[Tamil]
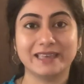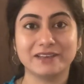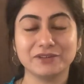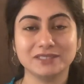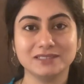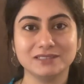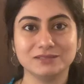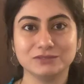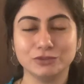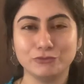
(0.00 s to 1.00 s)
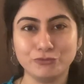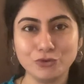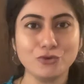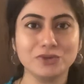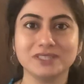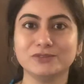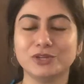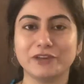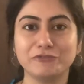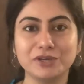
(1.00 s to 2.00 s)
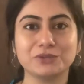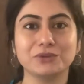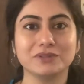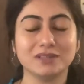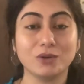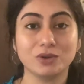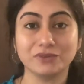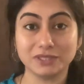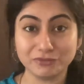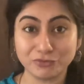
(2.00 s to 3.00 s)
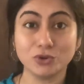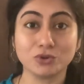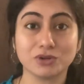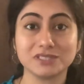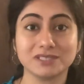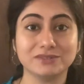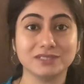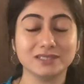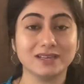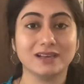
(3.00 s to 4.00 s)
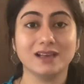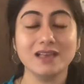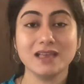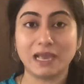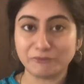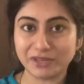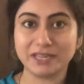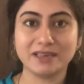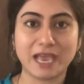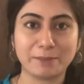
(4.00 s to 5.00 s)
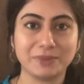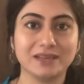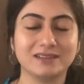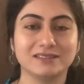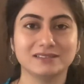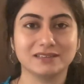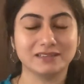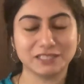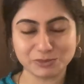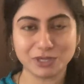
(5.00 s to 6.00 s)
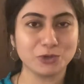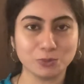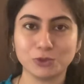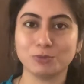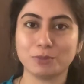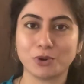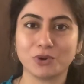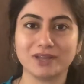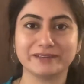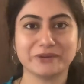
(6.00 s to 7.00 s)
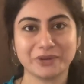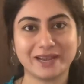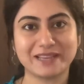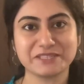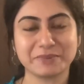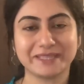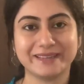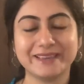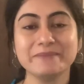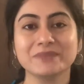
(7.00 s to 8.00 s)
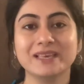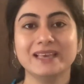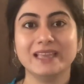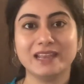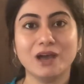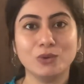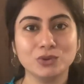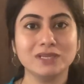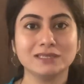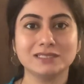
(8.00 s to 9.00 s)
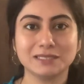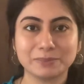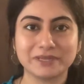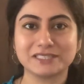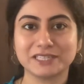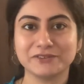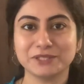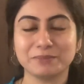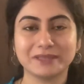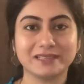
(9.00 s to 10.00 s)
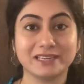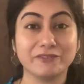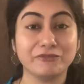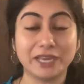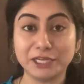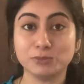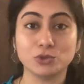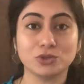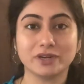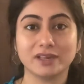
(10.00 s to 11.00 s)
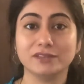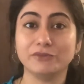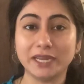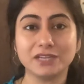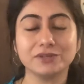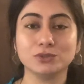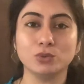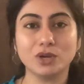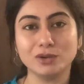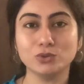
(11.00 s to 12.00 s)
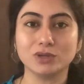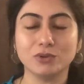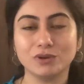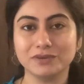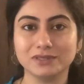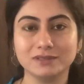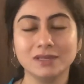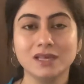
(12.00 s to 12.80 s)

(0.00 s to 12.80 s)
ஏன்னா வந்து இவ்வளோ வந்து ஒரு எஃபர்ட் கொடுத்து அவங்க வந்து இவ்வளோ குறைச்சது வந்து ஐம் வெரி ஹாப்பி அண்ட் நிஜமாலே ரொம்ப ரொம்ப ப்ரௌடா இருக்கு அவங்கள நினைச்சு பார்த்தாலே ஏன்னா அவங்களுக்கு இருக்கிற பிரச்சனை வந்து பாத்தீங்கன்னா வெயிட் மட்டும் கிடையாது வெயிட் வந்து ஓரளவுக்கு அவங்க வந்து